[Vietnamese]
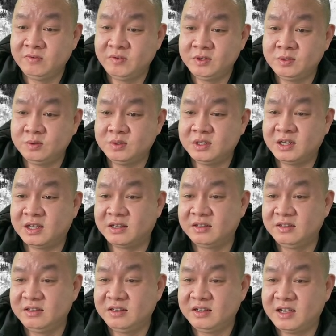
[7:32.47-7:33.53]
ví dụ như là
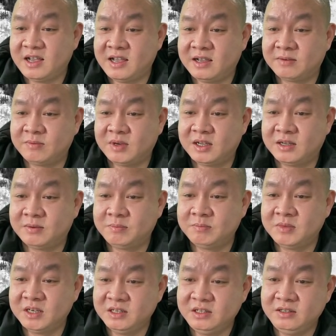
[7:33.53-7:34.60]
hàng mà
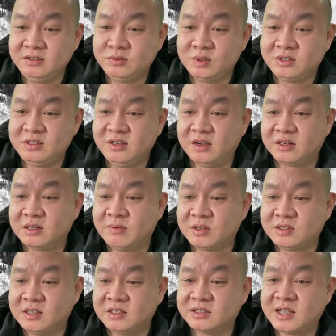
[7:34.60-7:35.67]
mới xuất xưởng thì
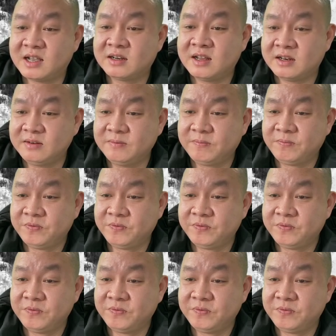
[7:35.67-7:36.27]
bao giờ giảm đắt